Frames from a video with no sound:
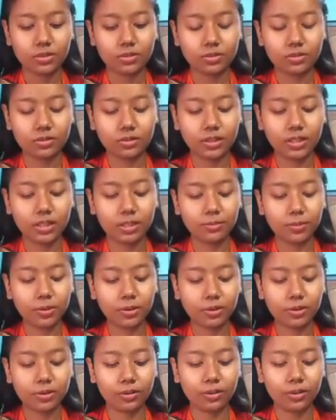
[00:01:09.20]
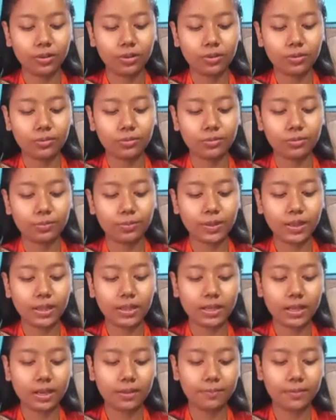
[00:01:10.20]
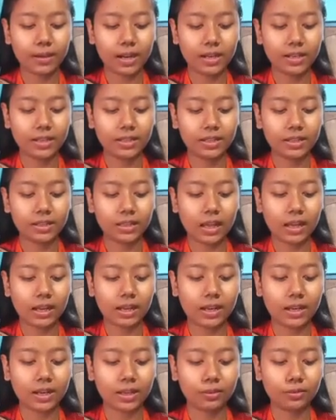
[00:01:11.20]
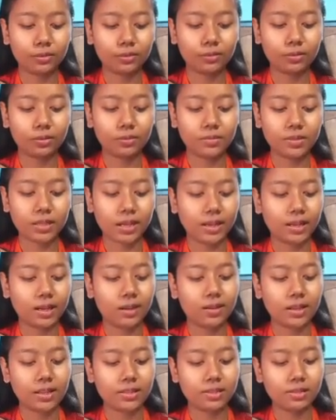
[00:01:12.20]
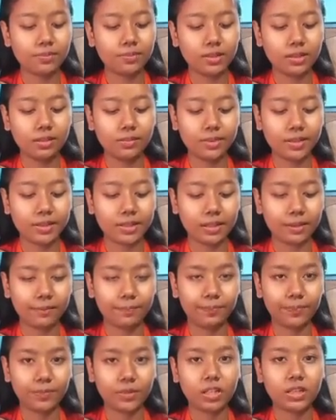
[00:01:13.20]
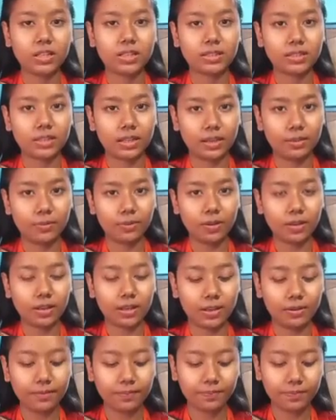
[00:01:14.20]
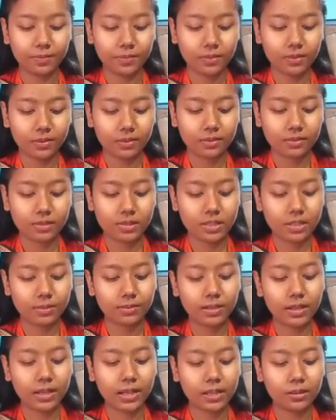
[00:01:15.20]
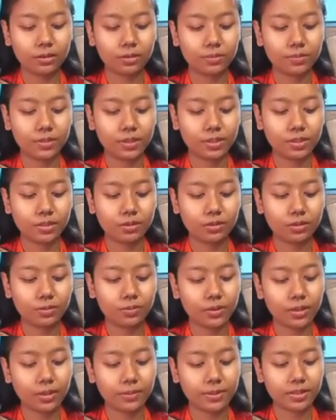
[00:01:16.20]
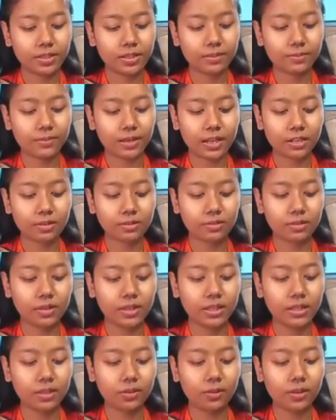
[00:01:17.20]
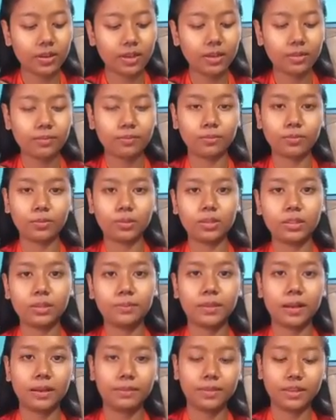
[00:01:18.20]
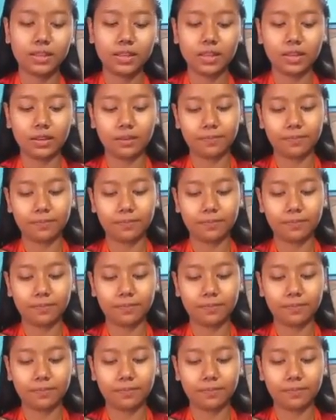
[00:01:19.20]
জলিল বলল উদ্ভিদ আর প্রাণীদের থাকার এত রকম জায়গাও আছে পৃথিবীতে স্যার বললেন জীবেরা এত বিচিত্র পরিবেশে বাস করে কি করে বলতে পারবে কি